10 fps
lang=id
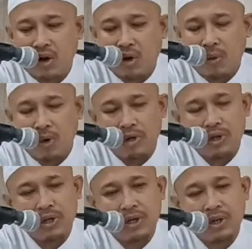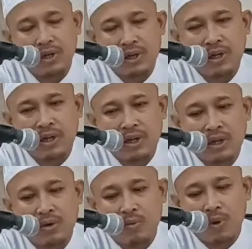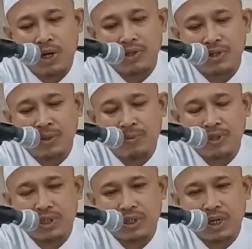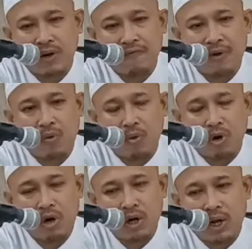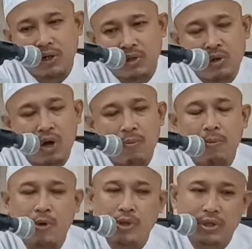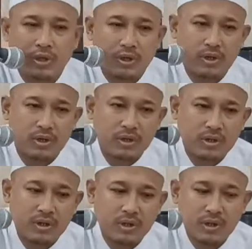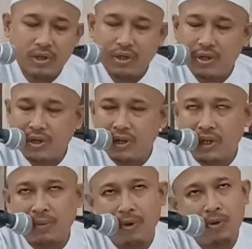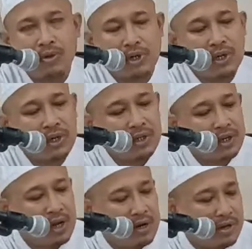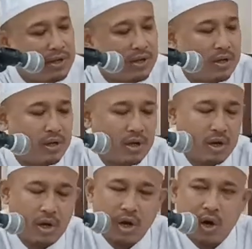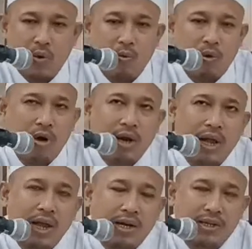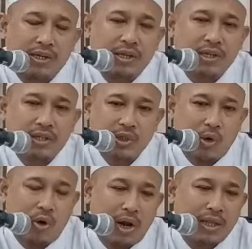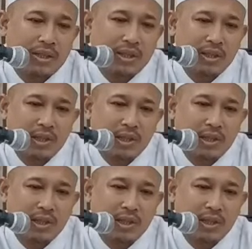ngodo ini niki wajib secara fauron langsung apa mboten niki perlu jenengan tingali uang lali salat